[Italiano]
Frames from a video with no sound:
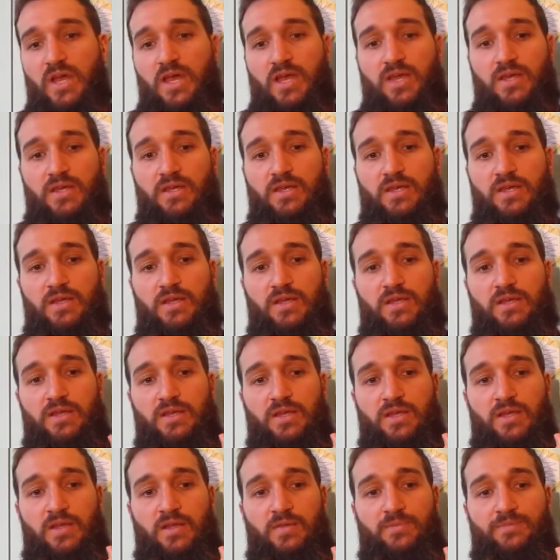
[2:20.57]

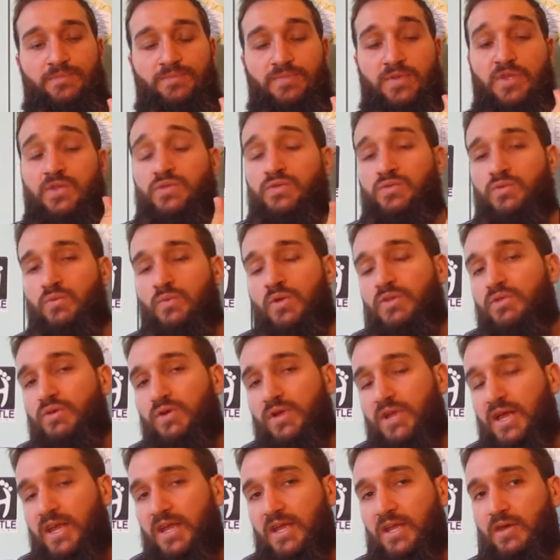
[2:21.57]
eh, su, quando
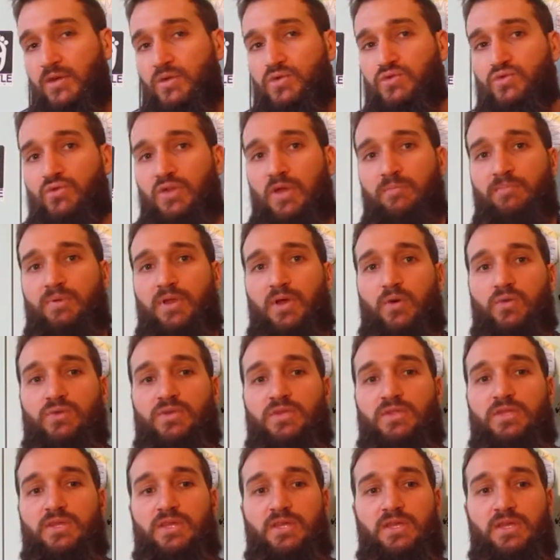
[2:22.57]
caricherò
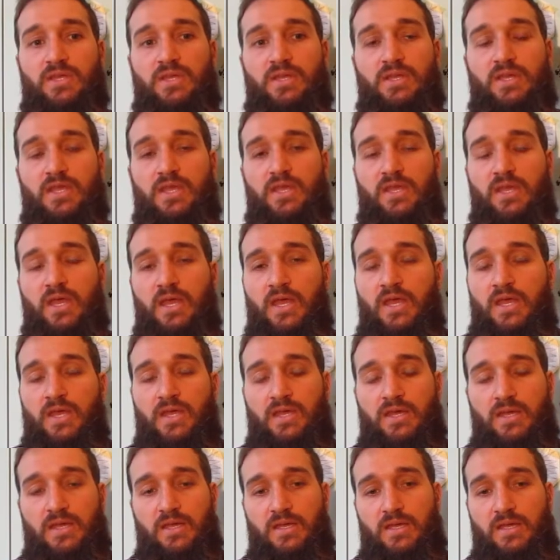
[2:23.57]
sull'upload di,
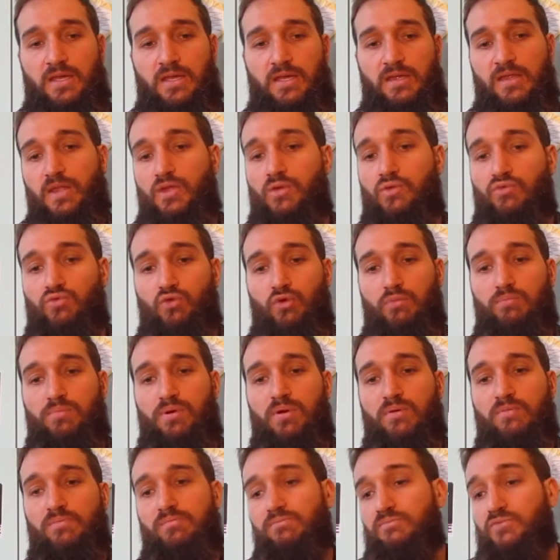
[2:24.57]
eh, di YouTube
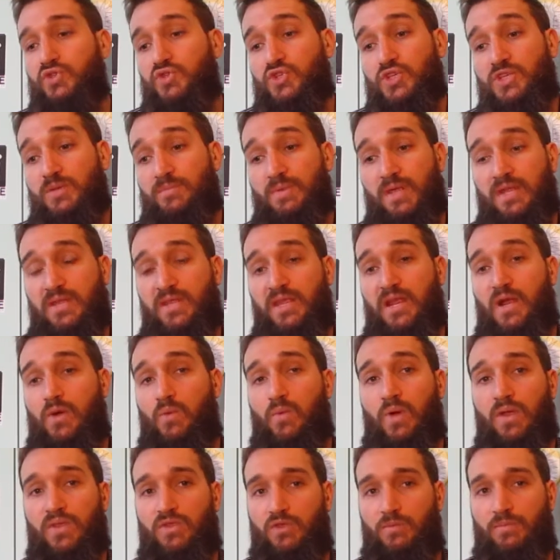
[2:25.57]
non so se perderà
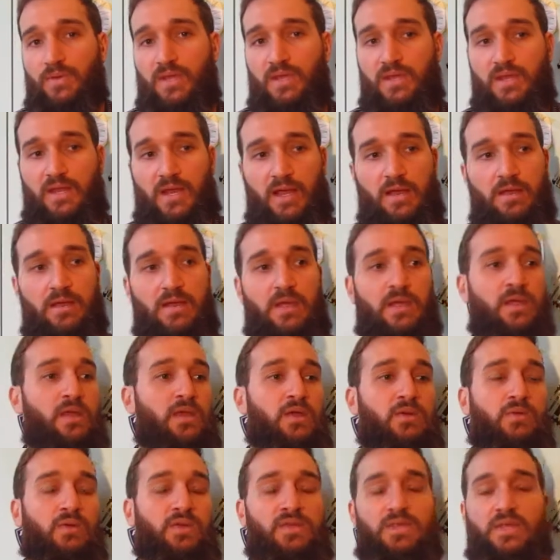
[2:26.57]
quanto perderà
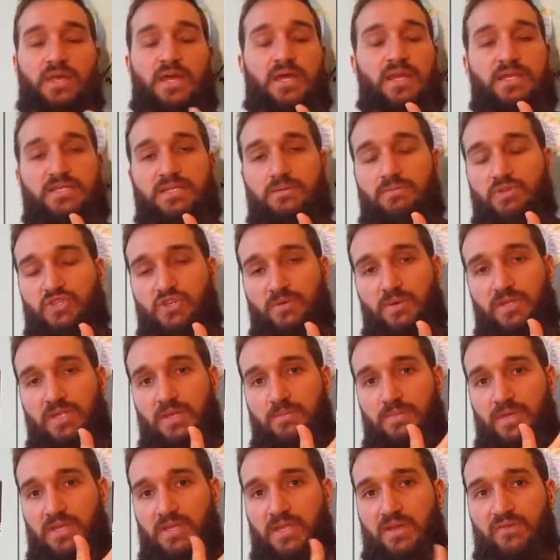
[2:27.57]
quindi era semplicemente
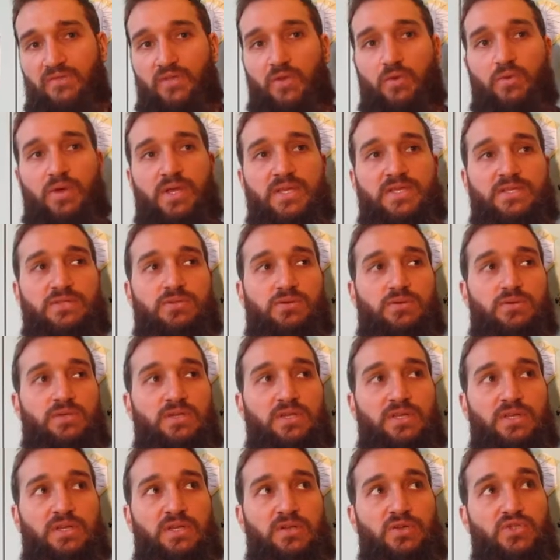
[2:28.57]
per dirvi questo,
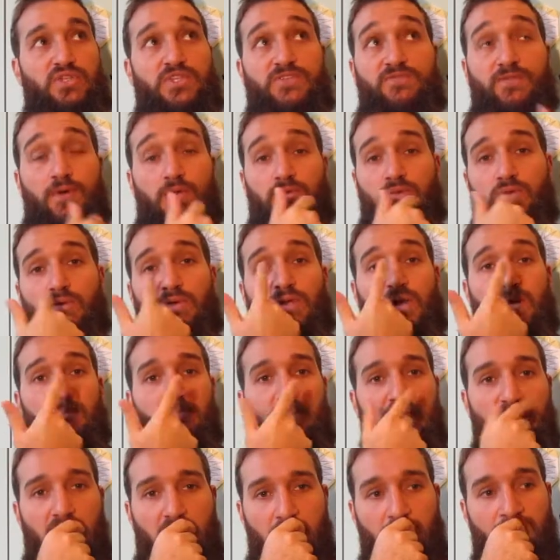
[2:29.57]
lo sfondo
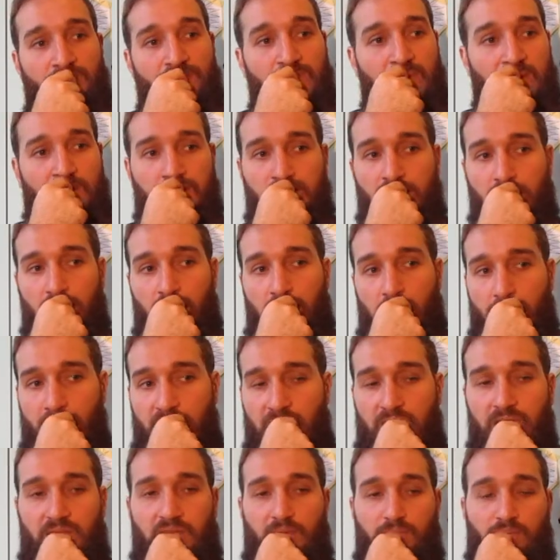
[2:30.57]
cambierà, gli
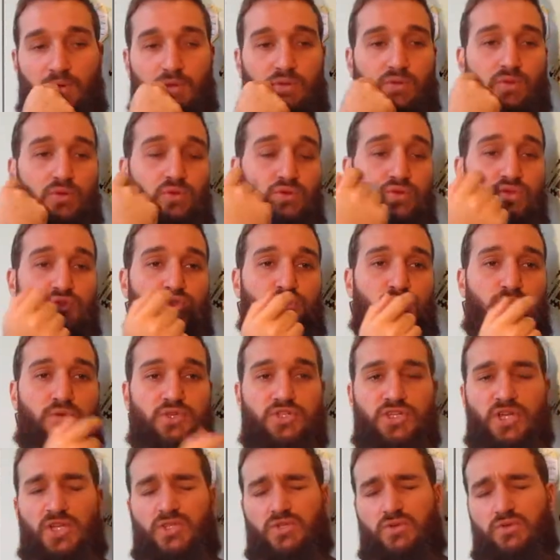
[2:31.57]
argomenti pronto consumo
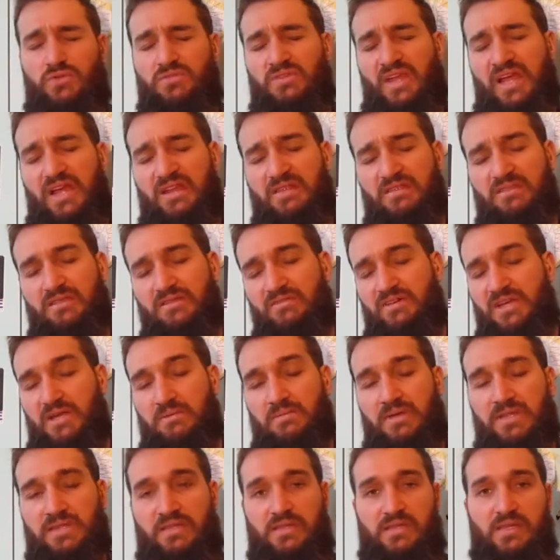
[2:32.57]
ce ne sono tanti
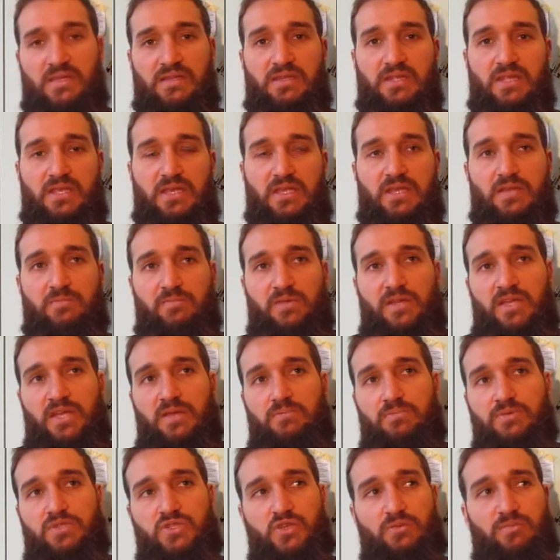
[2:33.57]
veramente da dire perché
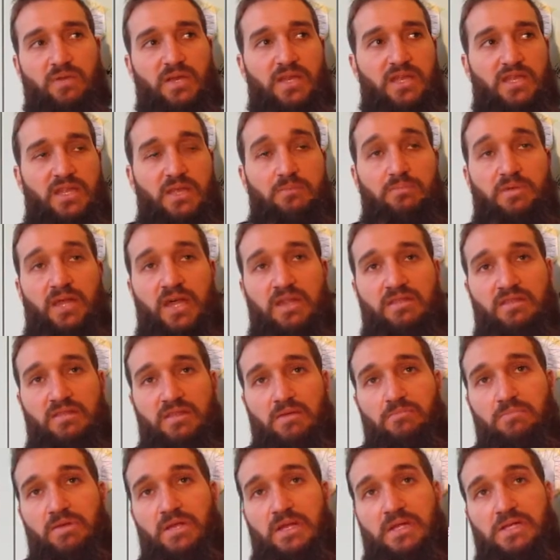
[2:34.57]
possiamo parlare dei piatti,
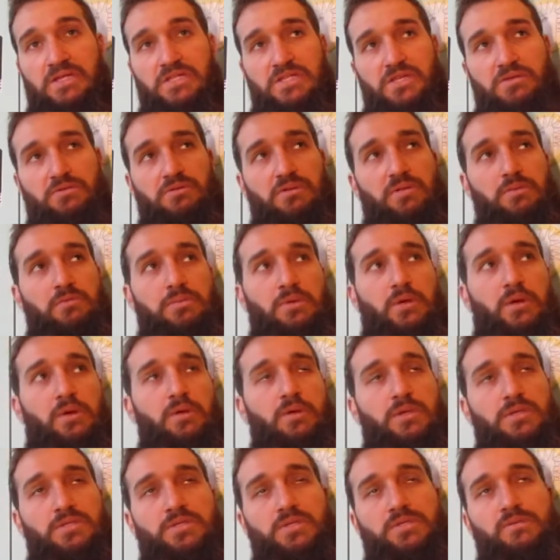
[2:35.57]
dei bilancelli
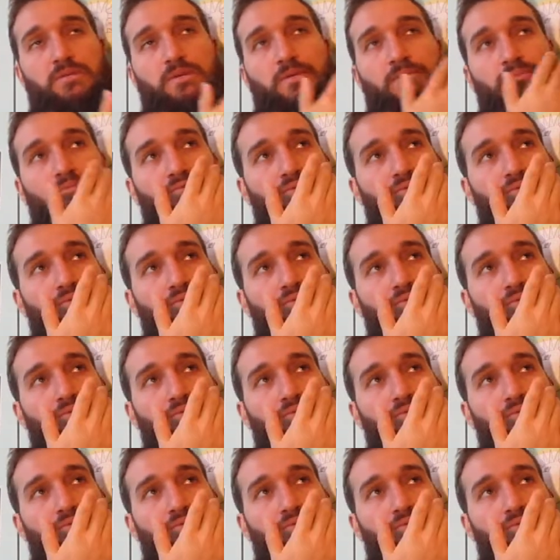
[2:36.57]
olimpionici, eh,